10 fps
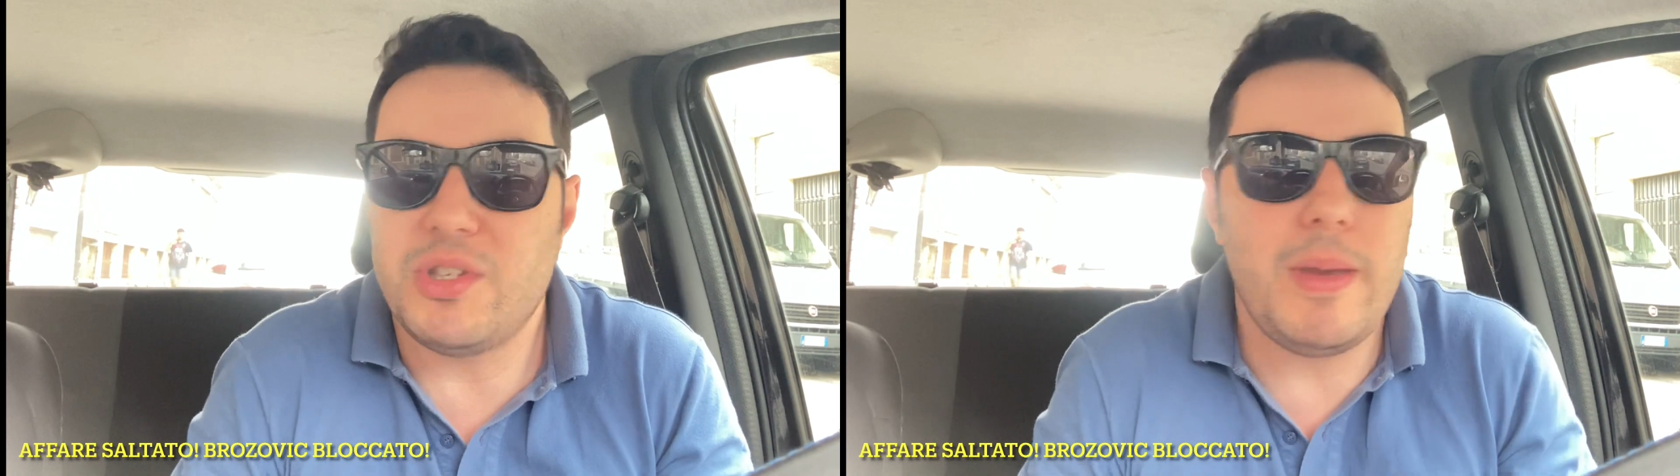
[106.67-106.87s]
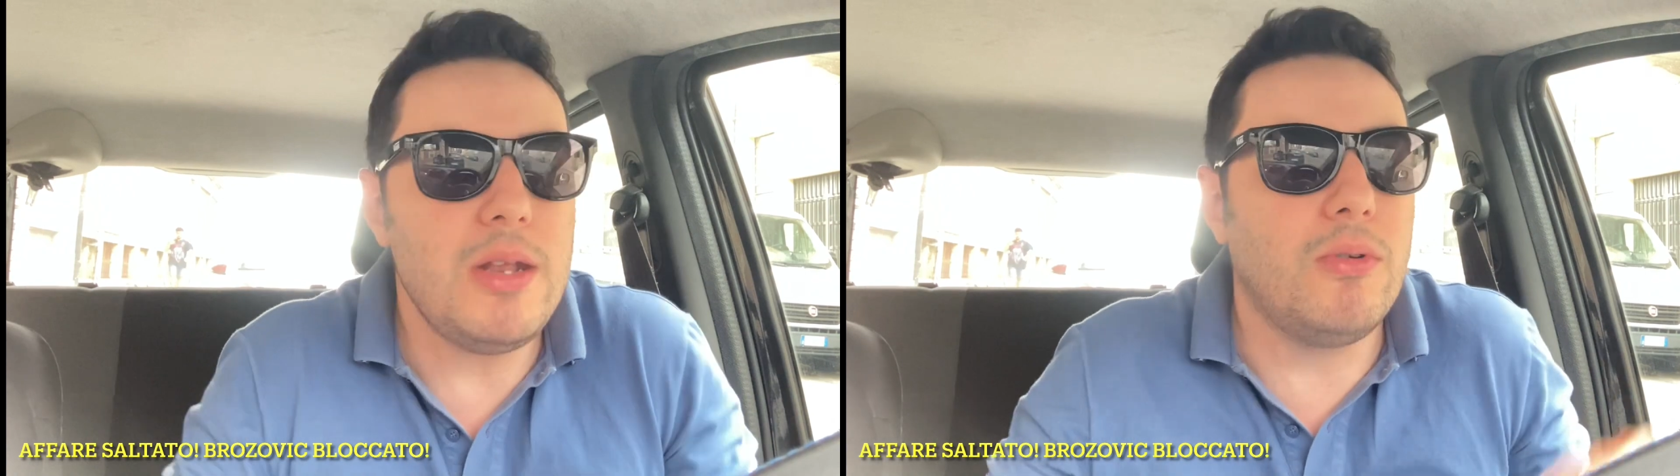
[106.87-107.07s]

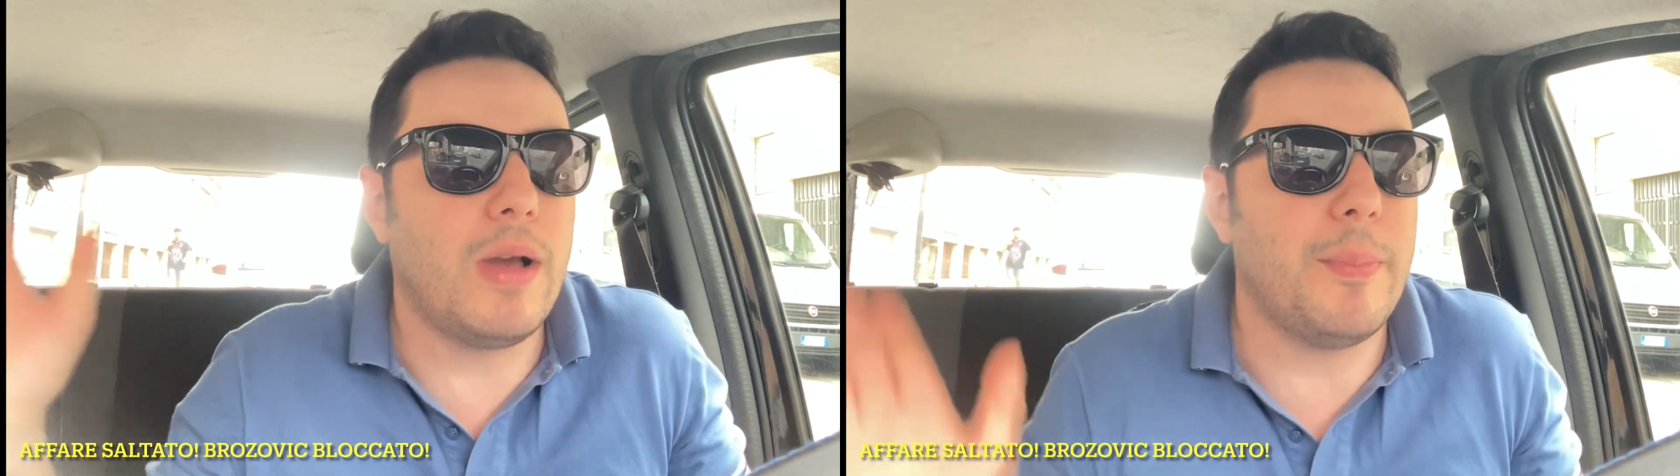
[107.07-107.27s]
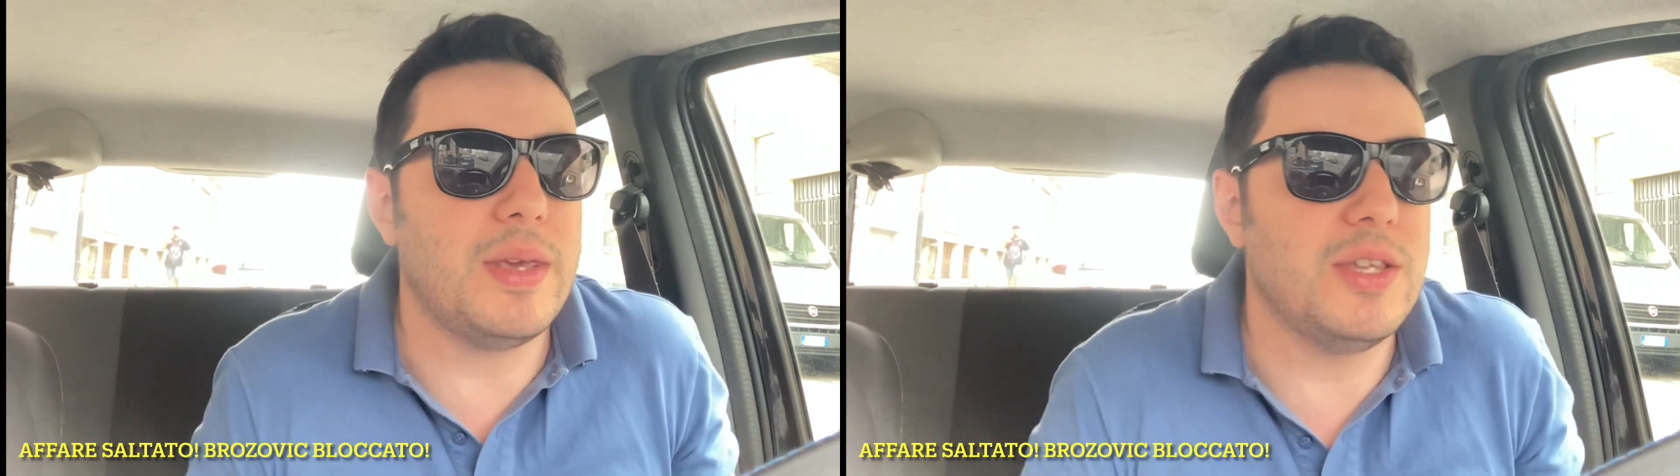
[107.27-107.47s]
Cioè, io non
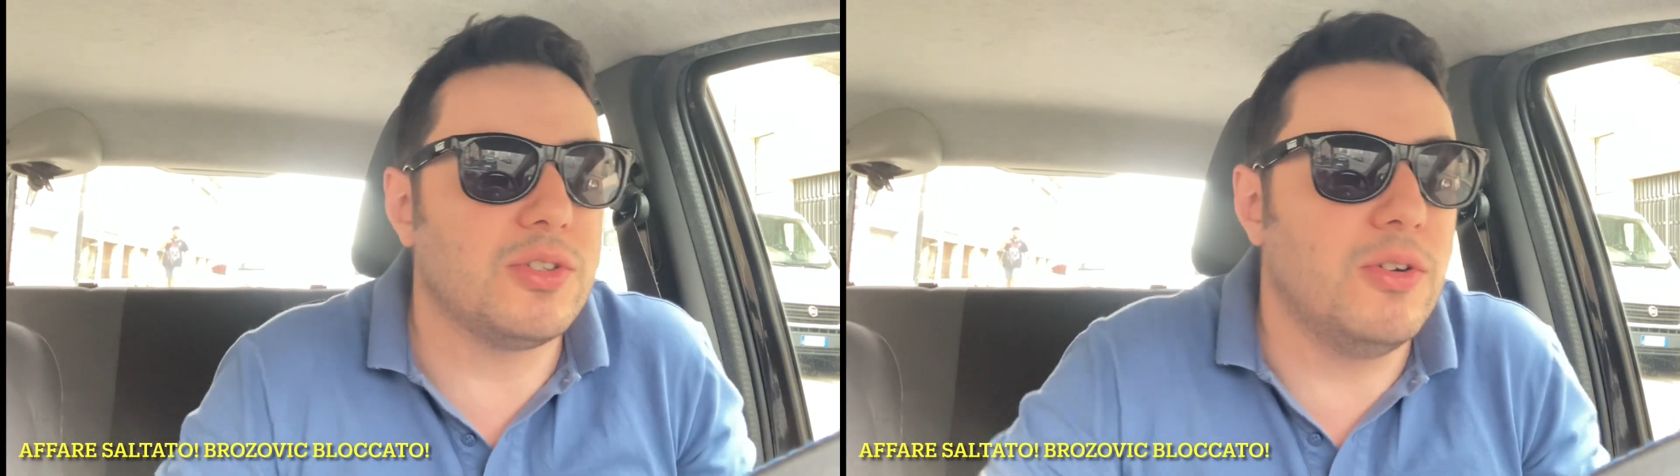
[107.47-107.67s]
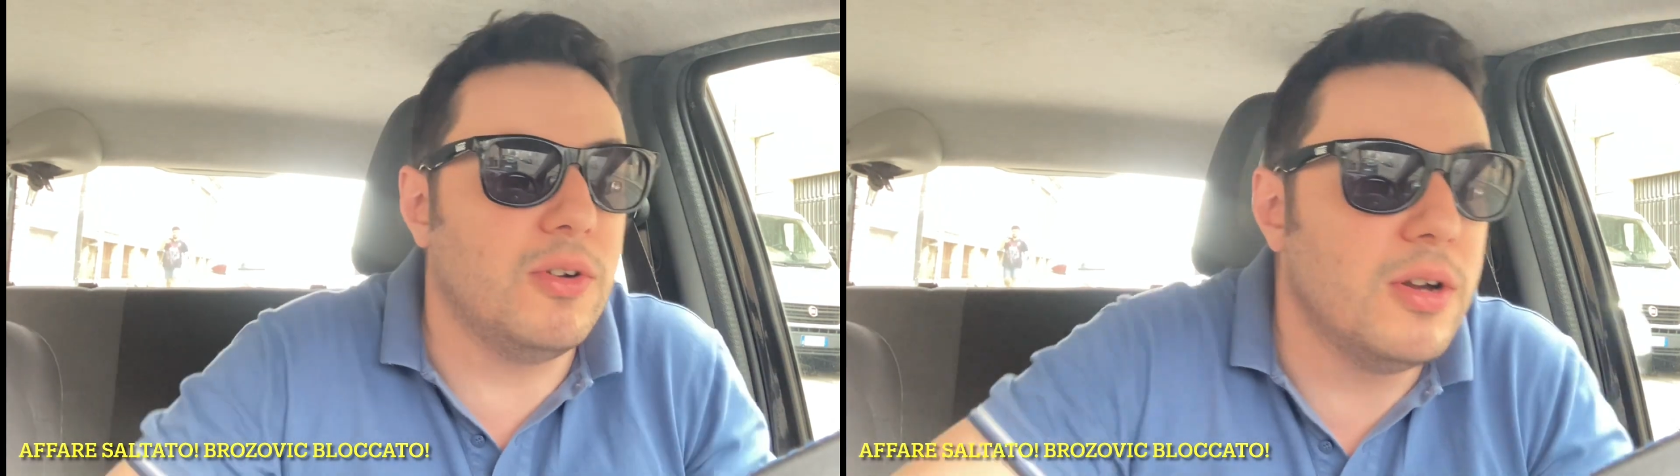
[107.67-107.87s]

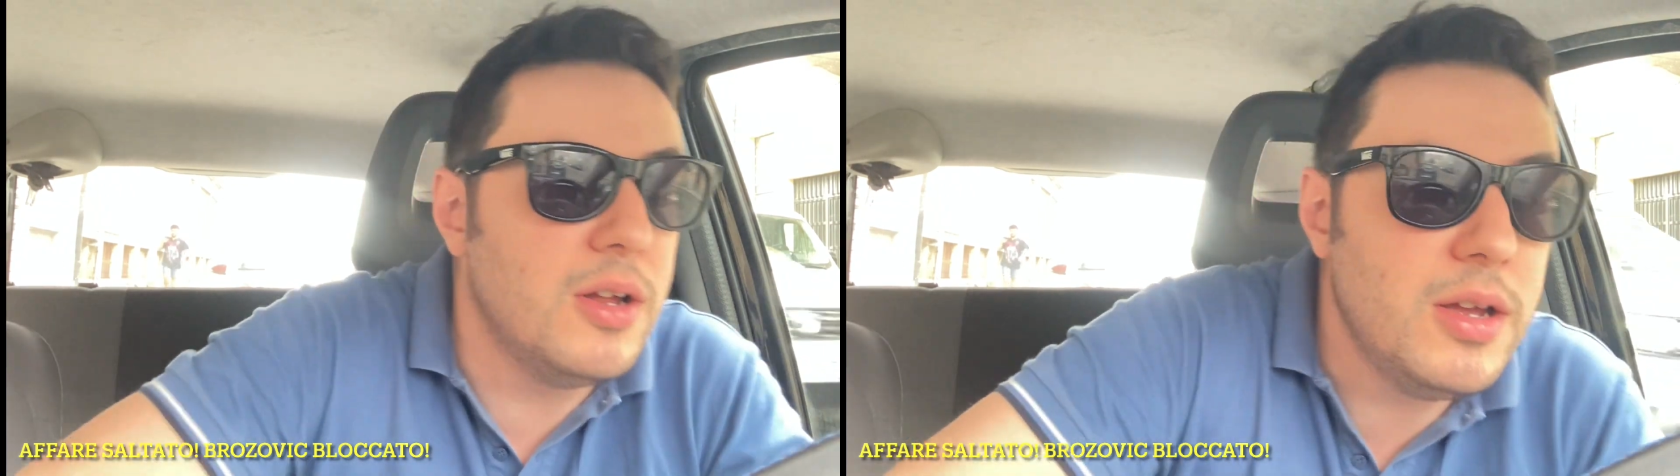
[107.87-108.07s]
capisco.